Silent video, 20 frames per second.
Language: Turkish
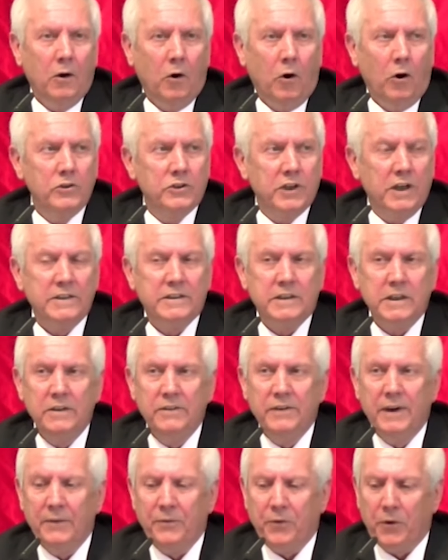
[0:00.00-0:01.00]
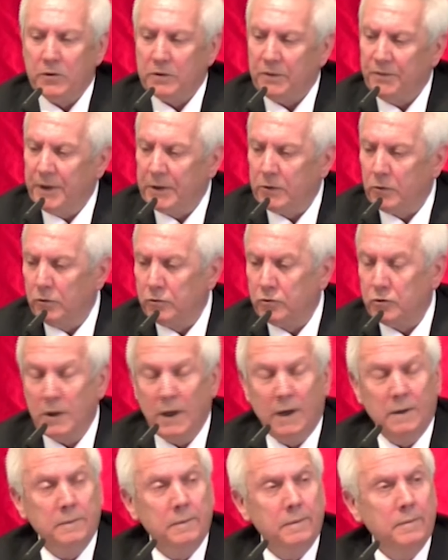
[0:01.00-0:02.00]
Hocacı ve
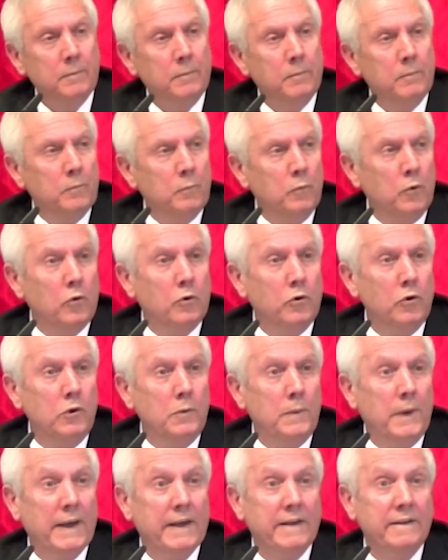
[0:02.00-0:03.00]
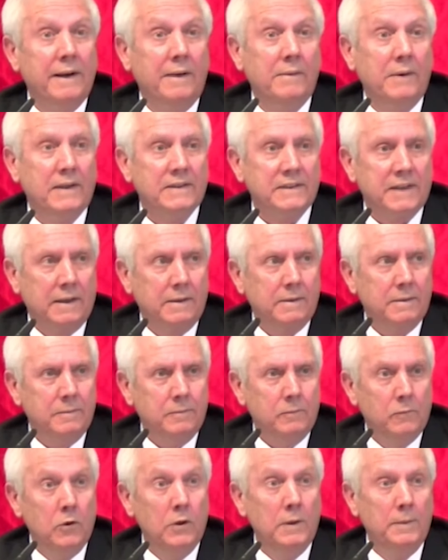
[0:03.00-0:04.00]
FETÖ'cüler bu kulübe giremezler.
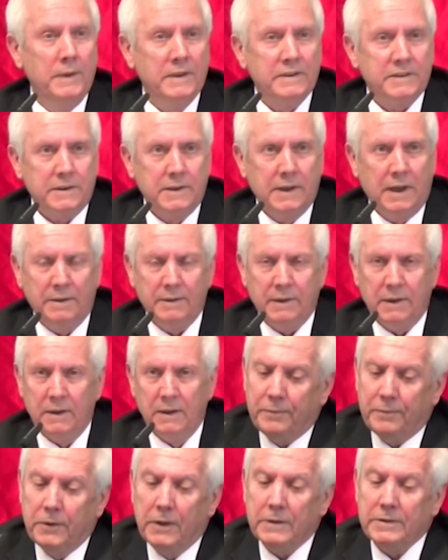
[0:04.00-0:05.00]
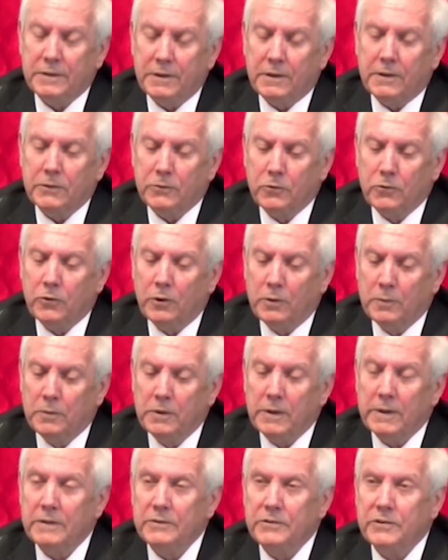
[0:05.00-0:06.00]
Bunu bilsinler. Burası Kadıköy.
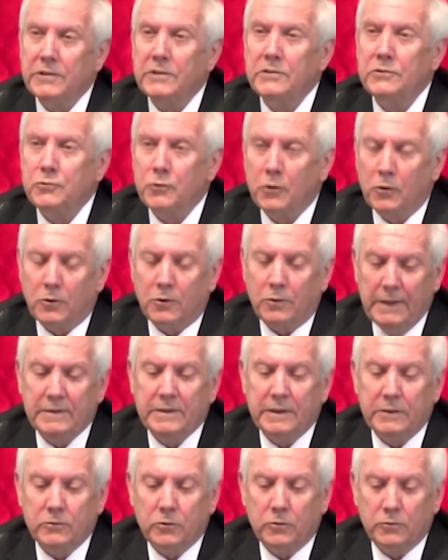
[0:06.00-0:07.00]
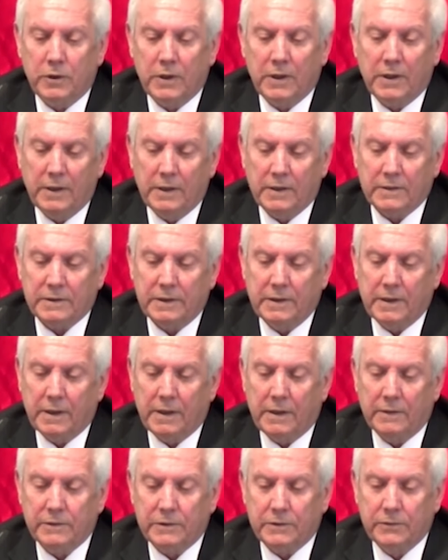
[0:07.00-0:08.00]
Buradan çıkış yok. İlk sezonda Galatasaray'a
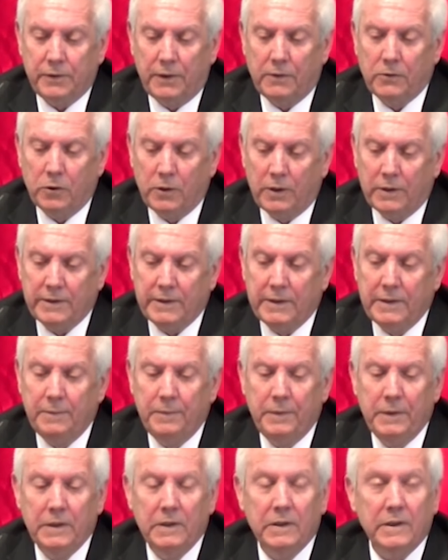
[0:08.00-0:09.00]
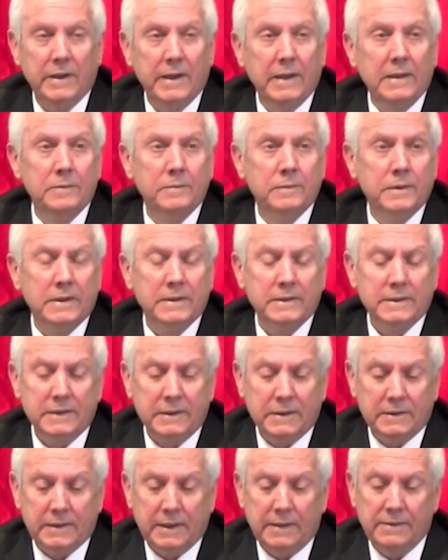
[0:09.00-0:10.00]
karşı var olan 20 yıllık
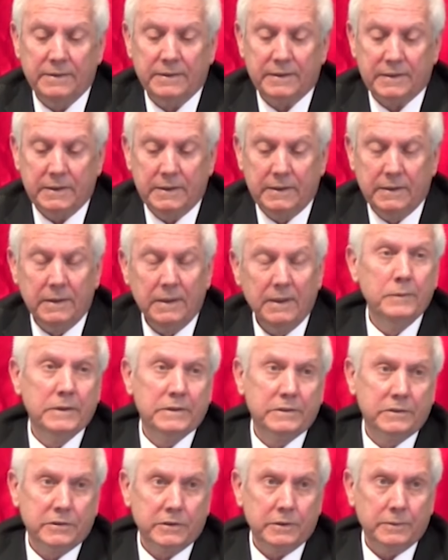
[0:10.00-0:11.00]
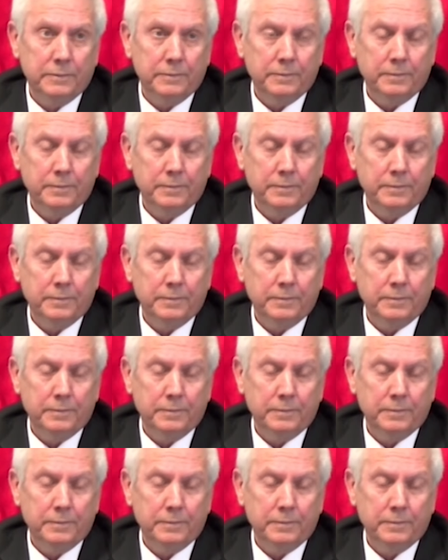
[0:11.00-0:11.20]
yenilmezlik serisinin bitişi.